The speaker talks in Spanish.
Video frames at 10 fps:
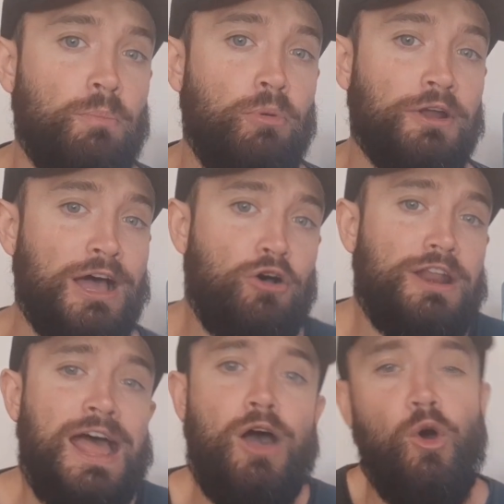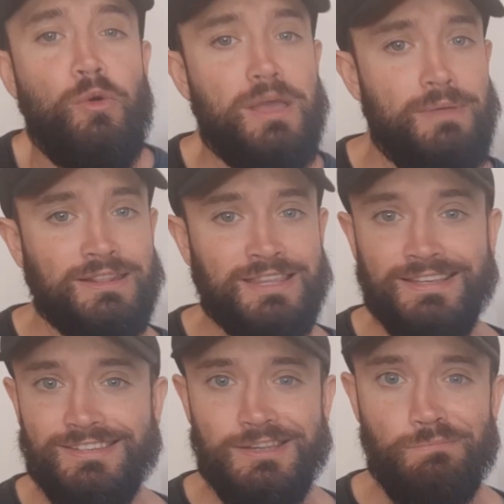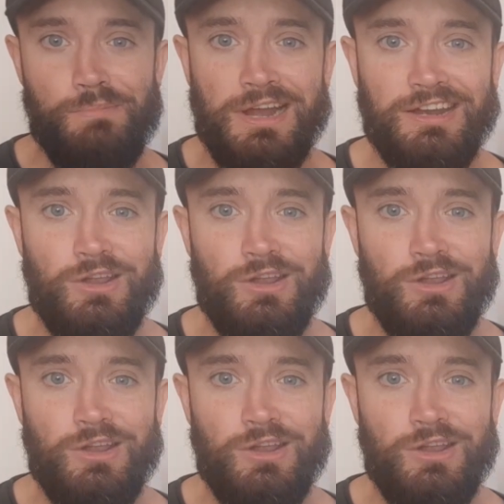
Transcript: Por ahora, obviamente, sin ver